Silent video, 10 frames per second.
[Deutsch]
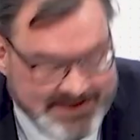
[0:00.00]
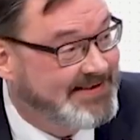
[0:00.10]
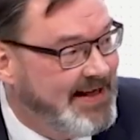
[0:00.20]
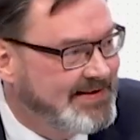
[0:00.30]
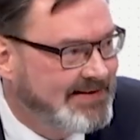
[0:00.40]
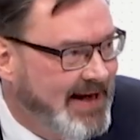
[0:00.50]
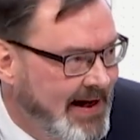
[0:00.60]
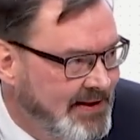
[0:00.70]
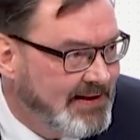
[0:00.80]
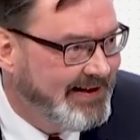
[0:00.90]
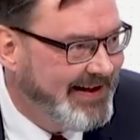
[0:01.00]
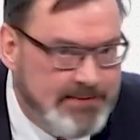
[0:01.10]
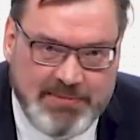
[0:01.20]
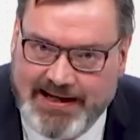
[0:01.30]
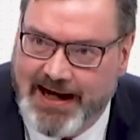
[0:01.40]
Ist das keine
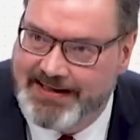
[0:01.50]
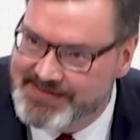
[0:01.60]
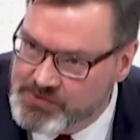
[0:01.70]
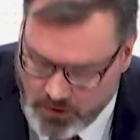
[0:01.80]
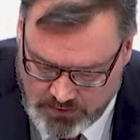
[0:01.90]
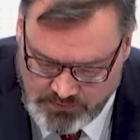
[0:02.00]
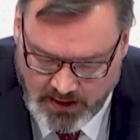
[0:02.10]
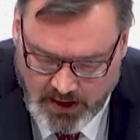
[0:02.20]
Remigration?